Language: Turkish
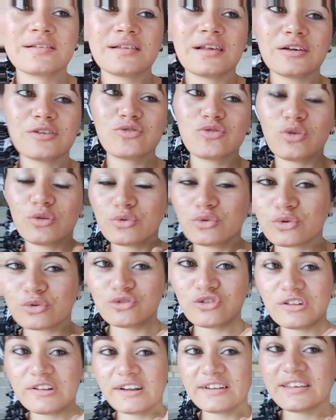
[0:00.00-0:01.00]
sağı
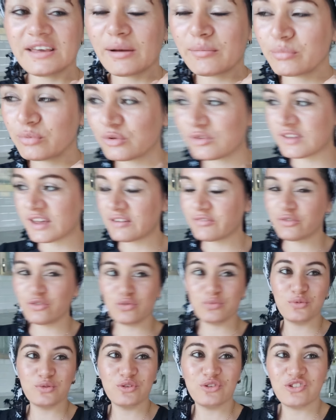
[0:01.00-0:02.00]
solu kurcalarken bu
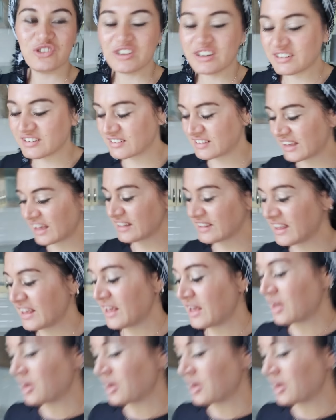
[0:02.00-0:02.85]
selfie çubuğunu çıkarırken